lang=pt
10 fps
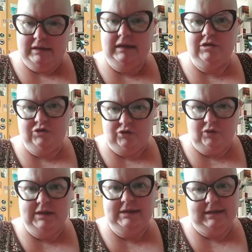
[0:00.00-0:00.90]

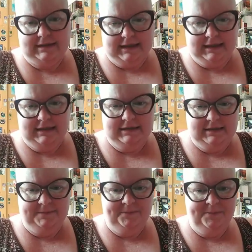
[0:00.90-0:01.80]
questões das
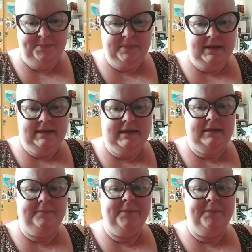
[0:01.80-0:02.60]
redes, né?